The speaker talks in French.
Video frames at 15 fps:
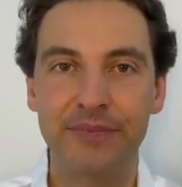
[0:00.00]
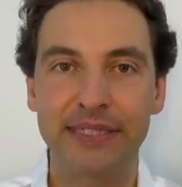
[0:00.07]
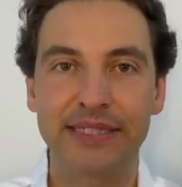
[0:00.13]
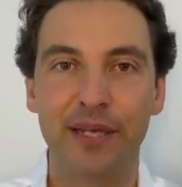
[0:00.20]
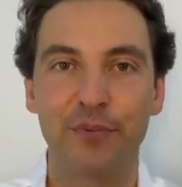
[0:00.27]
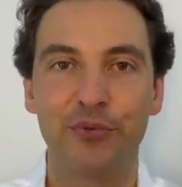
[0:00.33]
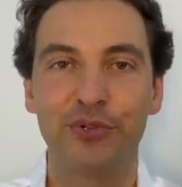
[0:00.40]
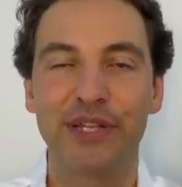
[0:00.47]

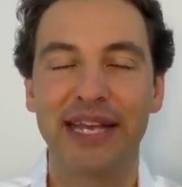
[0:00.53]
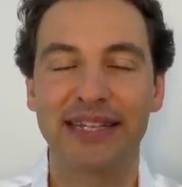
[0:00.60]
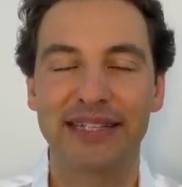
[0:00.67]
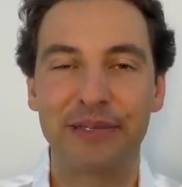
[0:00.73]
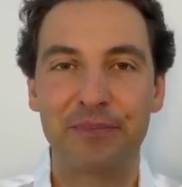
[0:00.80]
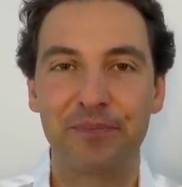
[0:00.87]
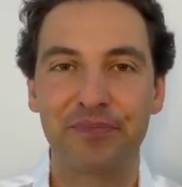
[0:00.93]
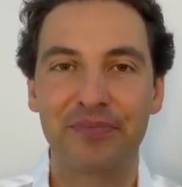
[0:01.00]
sans plus
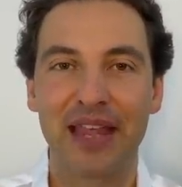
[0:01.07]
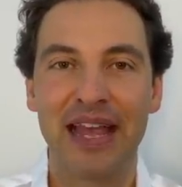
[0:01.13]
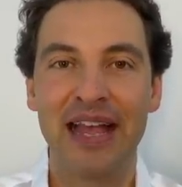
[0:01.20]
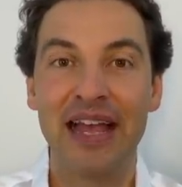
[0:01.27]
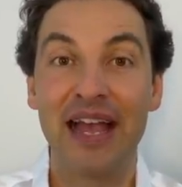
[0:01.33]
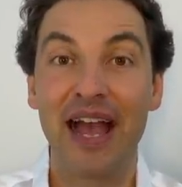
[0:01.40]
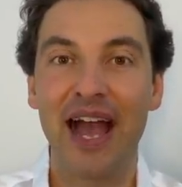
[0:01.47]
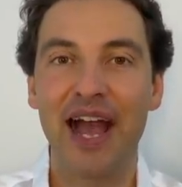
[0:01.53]
tarder.
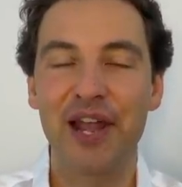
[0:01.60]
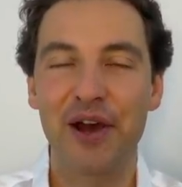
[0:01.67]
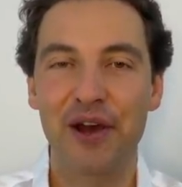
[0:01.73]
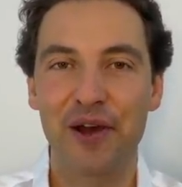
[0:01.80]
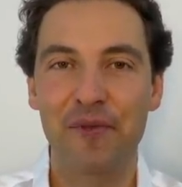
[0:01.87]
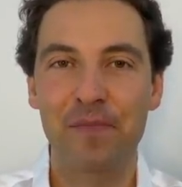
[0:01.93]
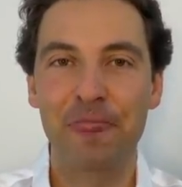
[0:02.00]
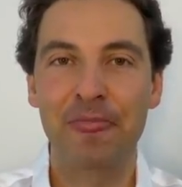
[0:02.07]

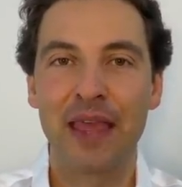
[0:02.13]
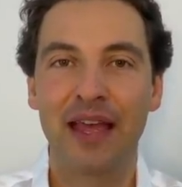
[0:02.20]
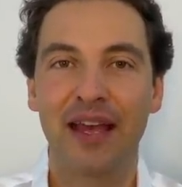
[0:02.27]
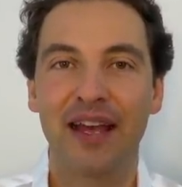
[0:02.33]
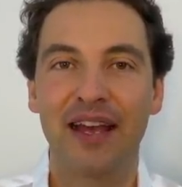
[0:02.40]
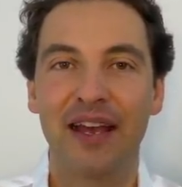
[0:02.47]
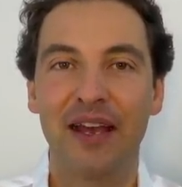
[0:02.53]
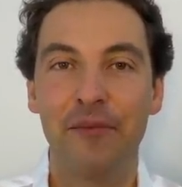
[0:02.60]
Alors,
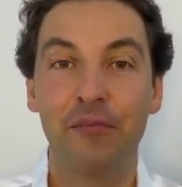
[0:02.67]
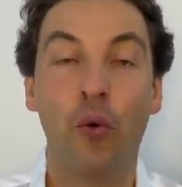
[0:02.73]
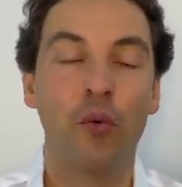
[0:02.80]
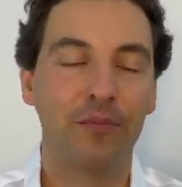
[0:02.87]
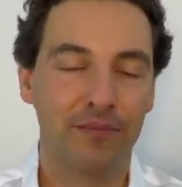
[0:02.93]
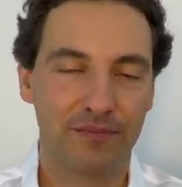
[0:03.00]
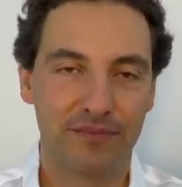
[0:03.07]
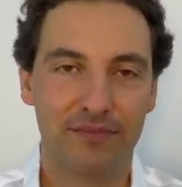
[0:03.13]
euh, bon,
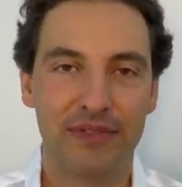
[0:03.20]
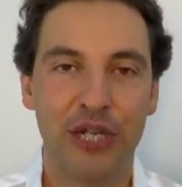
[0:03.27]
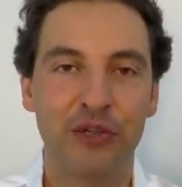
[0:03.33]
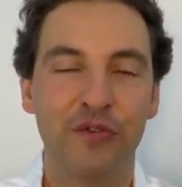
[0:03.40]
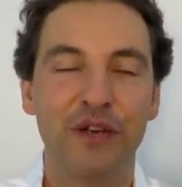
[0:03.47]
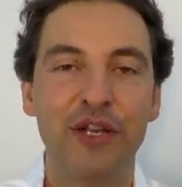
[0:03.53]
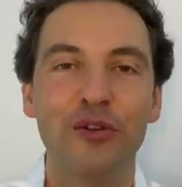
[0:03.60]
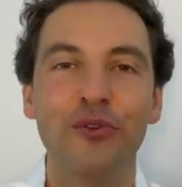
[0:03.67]
la
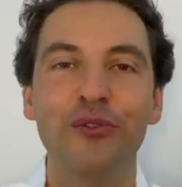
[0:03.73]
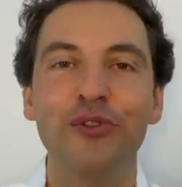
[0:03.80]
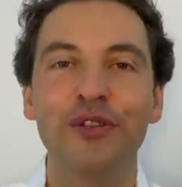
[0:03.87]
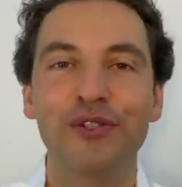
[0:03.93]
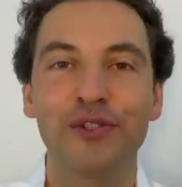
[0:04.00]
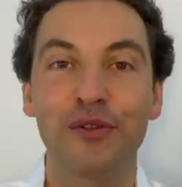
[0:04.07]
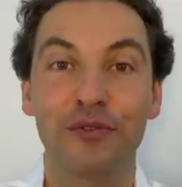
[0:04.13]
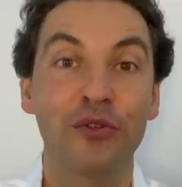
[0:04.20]
nouvelle lune,
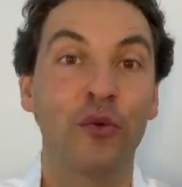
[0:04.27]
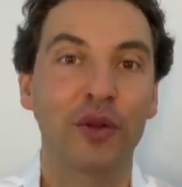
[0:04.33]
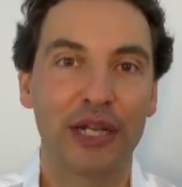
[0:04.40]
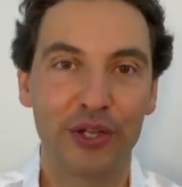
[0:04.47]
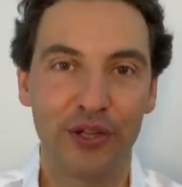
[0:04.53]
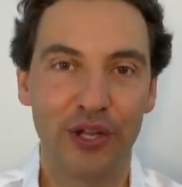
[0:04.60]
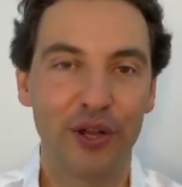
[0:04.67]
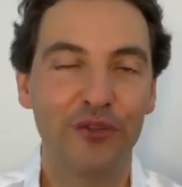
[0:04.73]
donc
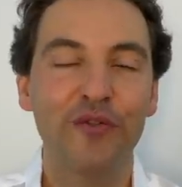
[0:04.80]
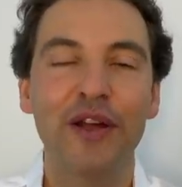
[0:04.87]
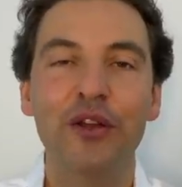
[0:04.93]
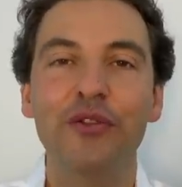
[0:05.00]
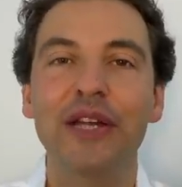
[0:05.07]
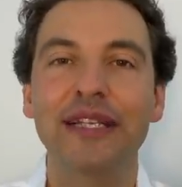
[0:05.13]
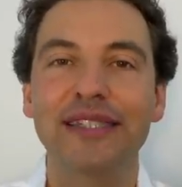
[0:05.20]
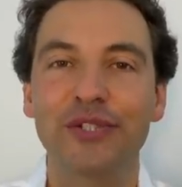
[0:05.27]
la, nouvelle
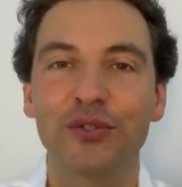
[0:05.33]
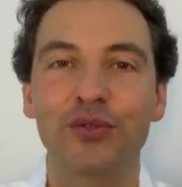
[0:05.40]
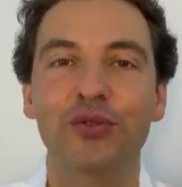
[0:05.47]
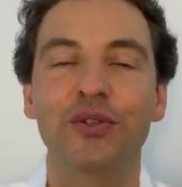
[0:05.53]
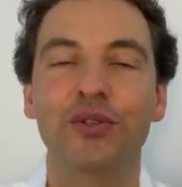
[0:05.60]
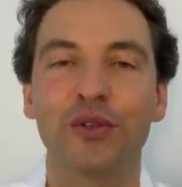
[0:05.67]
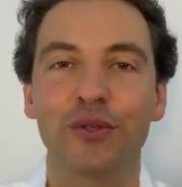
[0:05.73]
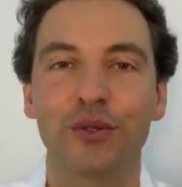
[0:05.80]
lune, hein, c'est toujours
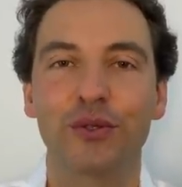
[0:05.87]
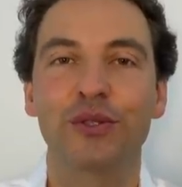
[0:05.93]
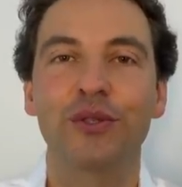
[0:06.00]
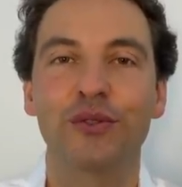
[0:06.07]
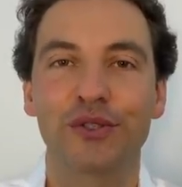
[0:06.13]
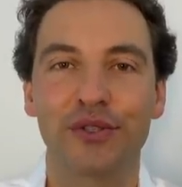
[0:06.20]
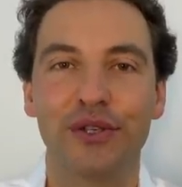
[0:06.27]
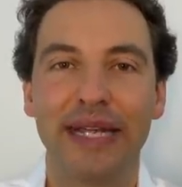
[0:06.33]
une
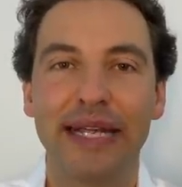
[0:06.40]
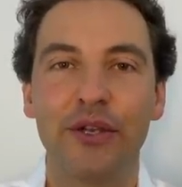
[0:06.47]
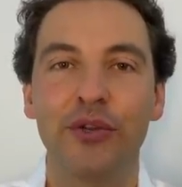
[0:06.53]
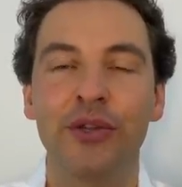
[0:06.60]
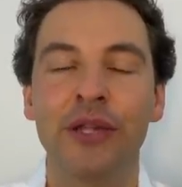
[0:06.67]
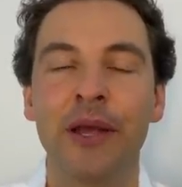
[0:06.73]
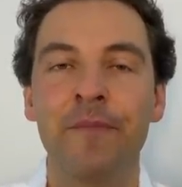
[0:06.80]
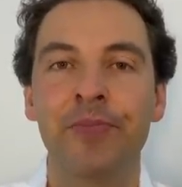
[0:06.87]
conjonction
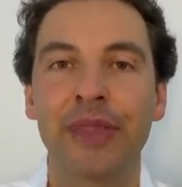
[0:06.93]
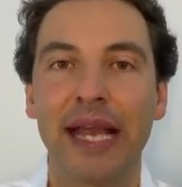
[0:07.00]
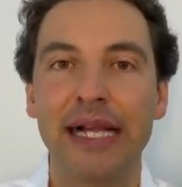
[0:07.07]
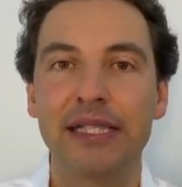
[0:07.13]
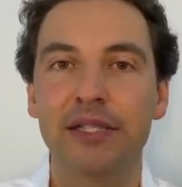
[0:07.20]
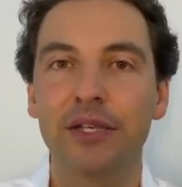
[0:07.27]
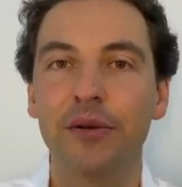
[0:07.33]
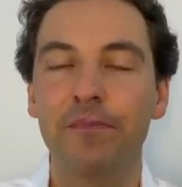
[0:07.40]
Soleil-Lune,
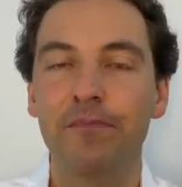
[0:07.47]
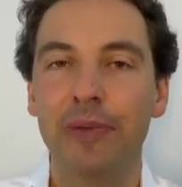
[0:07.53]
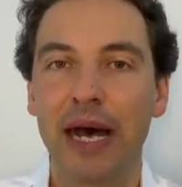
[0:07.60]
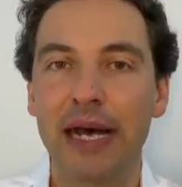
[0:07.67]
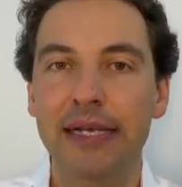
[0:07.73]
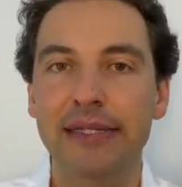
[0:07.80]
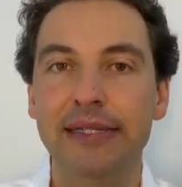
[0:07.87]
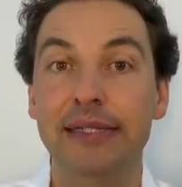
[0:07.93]
elle se
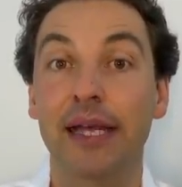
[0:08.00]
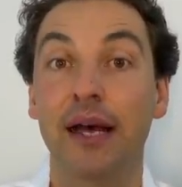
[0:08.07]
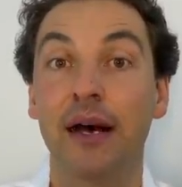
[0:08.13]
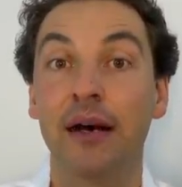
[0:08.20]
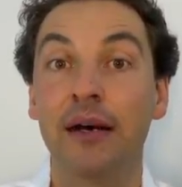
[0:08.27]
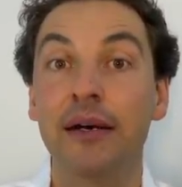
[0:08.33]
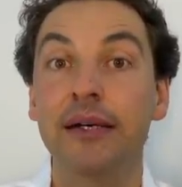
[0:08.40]
passe en